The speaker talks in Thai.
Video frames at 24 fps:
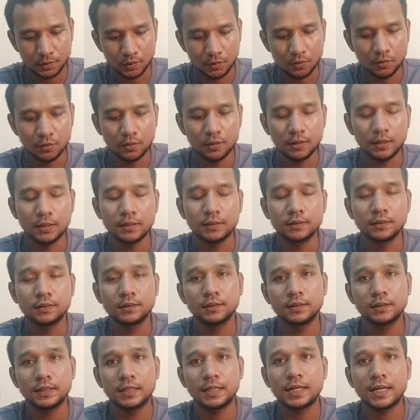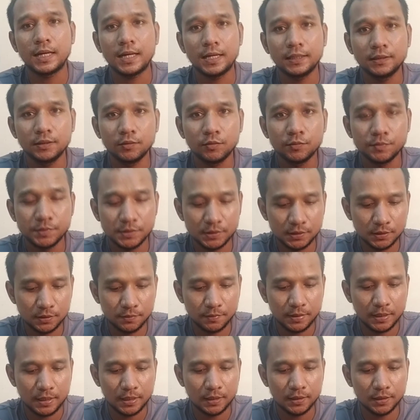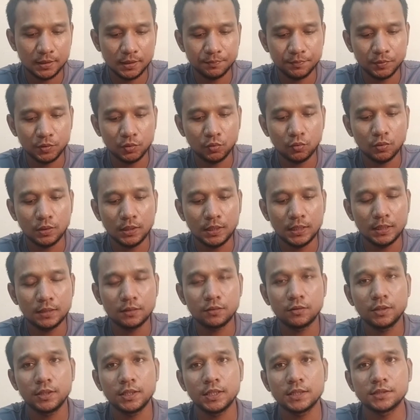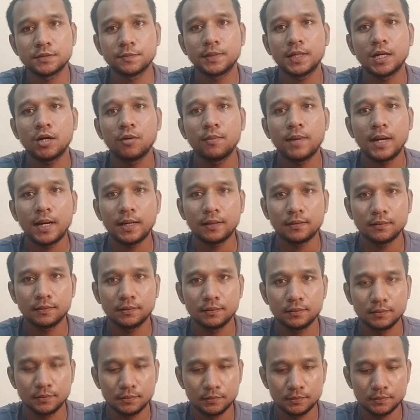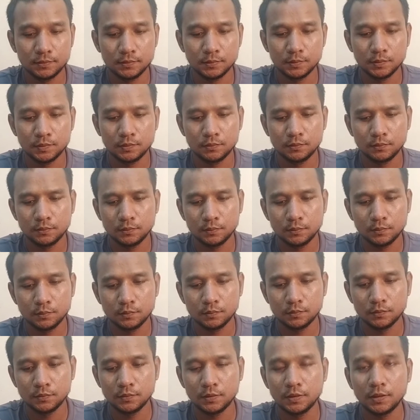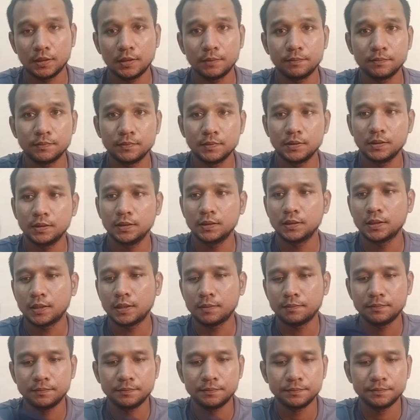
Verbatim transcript: อ๋อราคาที่ผมซื้อมานะครับตัวละ199บาทนะครับนี่นะครับ